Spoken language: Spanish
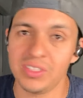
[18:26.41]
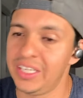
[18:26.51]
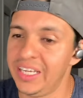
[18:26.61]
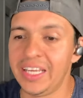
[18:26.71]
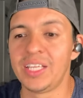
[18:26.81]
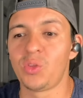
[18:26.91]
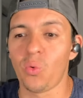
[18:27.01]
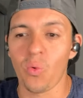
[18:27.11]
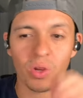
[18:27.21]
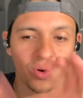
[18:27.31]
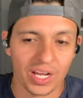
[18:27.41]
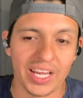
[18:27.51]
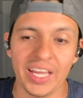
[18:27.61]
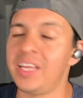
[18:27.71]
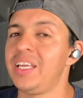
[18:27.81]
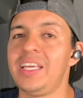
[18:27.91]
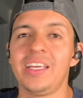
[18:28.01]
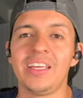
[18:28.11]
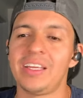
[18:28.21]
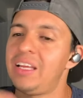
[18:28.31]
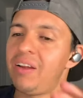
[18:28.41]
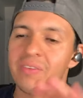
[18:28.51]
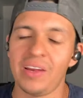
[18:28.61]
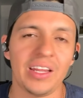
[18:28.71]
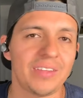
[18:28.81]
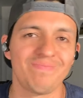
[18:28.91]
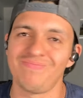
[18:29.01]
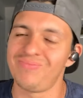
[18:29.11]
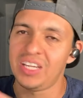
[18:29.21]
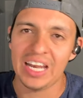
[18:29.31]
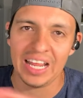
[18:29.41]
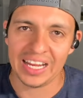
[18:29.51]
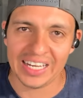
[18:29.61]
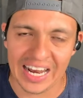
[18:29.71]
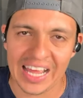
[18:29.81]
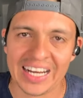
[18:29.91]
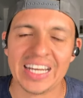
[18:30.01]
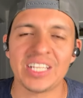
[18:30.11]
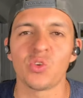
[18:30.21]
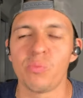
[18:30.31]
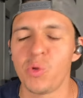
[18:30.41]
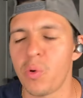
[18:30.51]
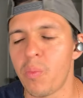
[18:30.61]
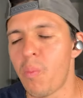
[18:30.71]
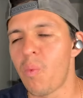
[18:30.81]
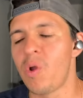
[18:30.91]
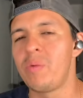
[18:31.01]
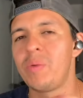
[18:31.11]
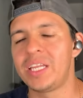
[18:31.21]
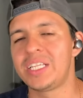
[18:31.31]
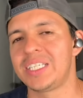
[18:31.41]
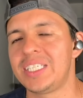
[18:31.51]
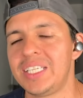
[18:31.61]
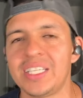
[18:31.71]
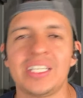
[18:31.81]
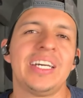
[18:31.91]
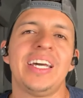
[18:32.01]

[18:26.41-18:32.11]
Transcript: eh, tuvo el coraje y al final la, resolvió muy bien hechecita.